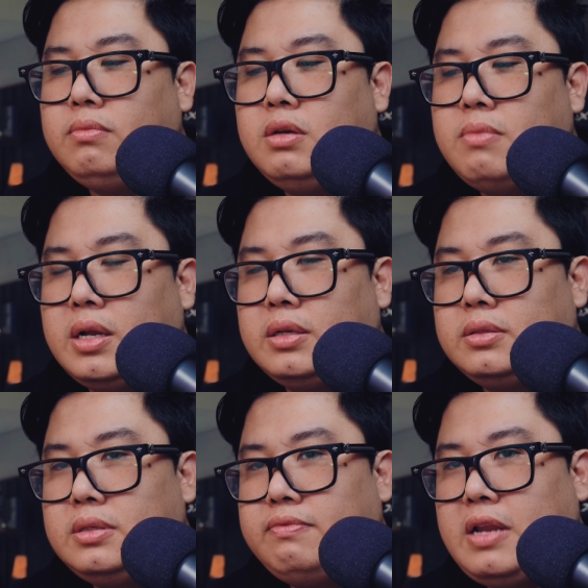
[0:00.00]
Nhưng mà
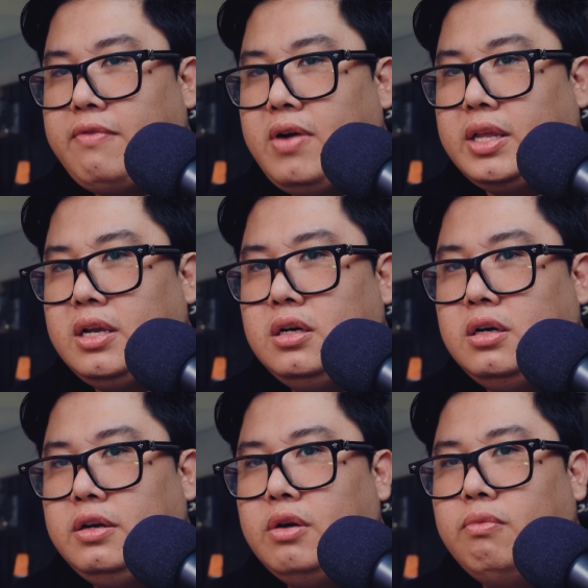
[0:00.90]
đa phần những
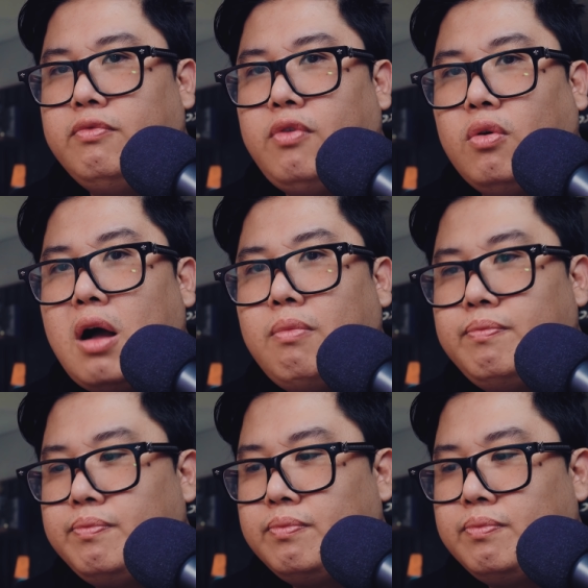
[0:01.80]
người dùng phổ thông,